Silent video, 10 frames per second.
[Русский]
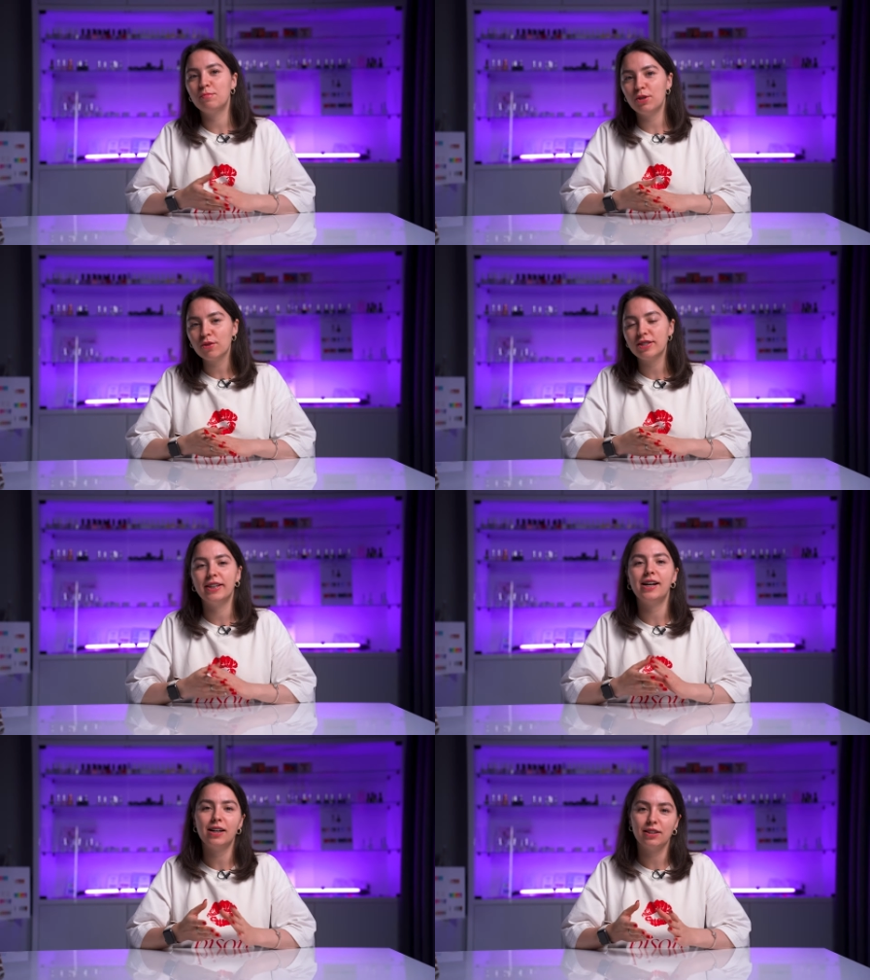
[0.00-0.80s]
это берется
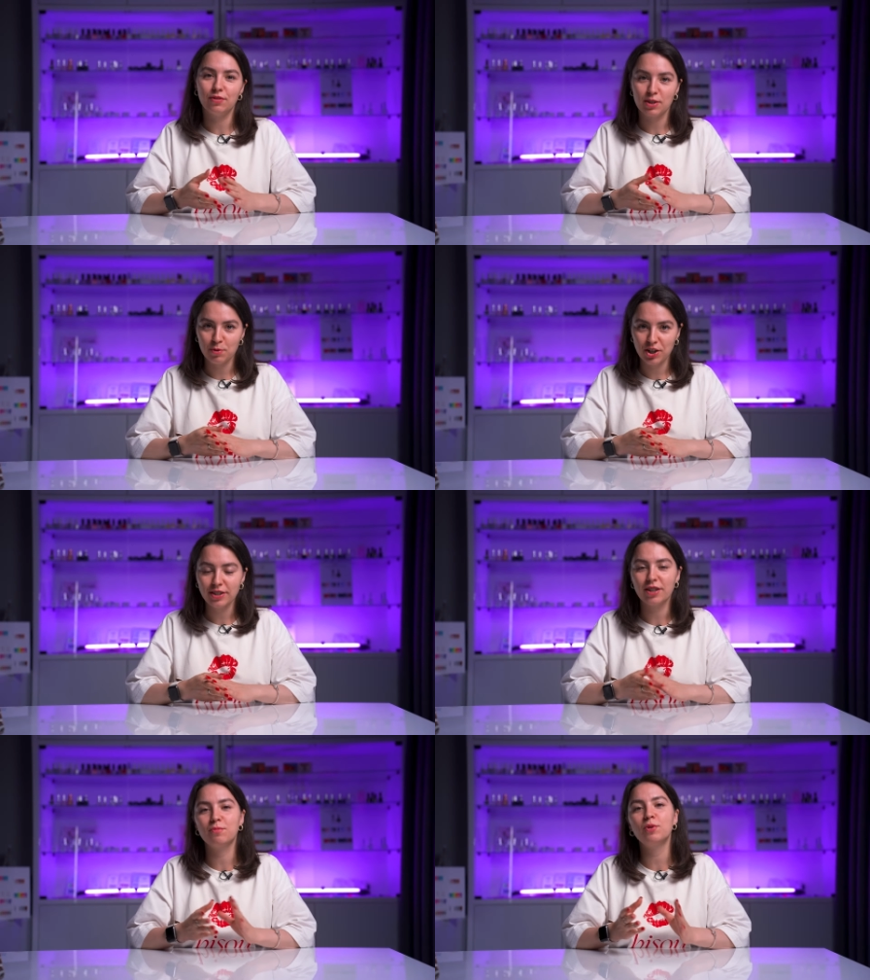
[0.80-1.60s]
и как этого
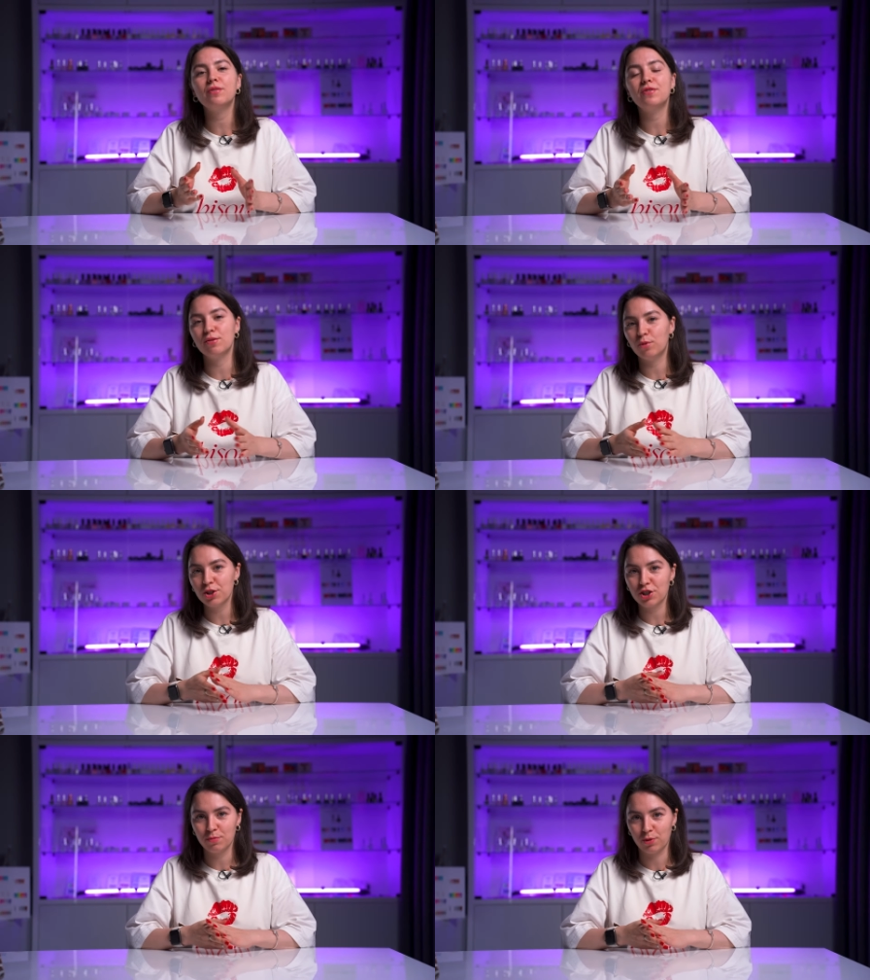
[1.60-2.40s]
избежать, рассмотрим в
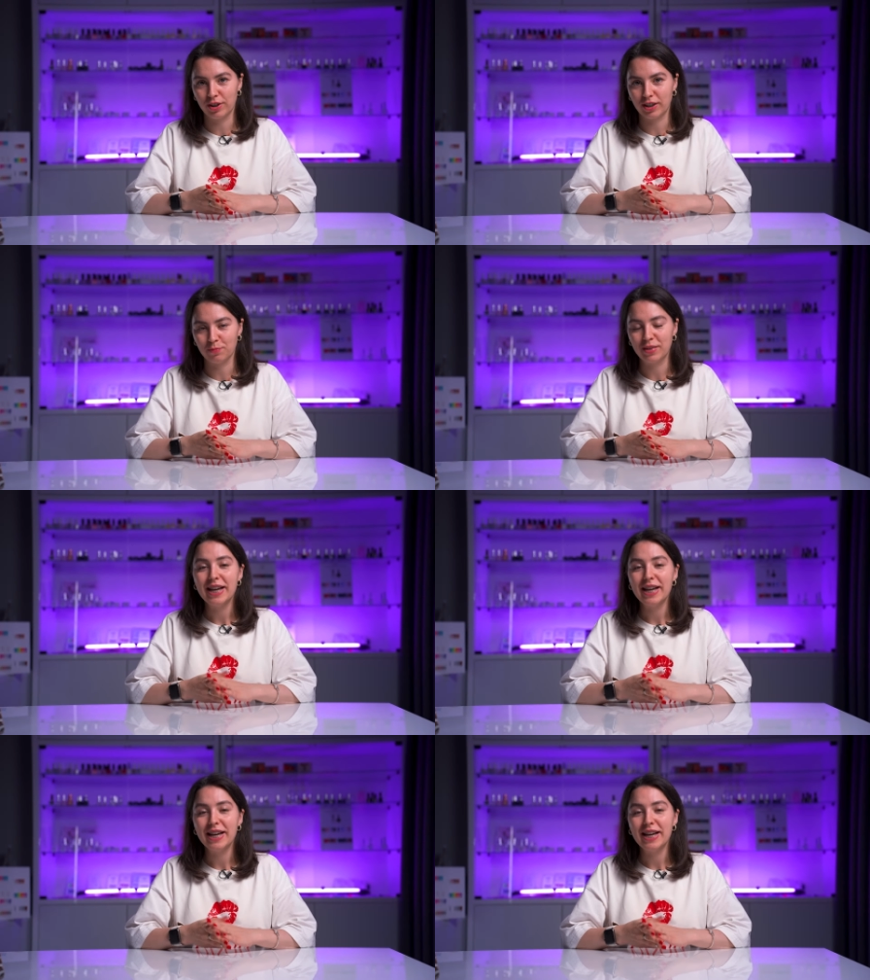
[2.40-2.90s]
сегодняшнем ролике.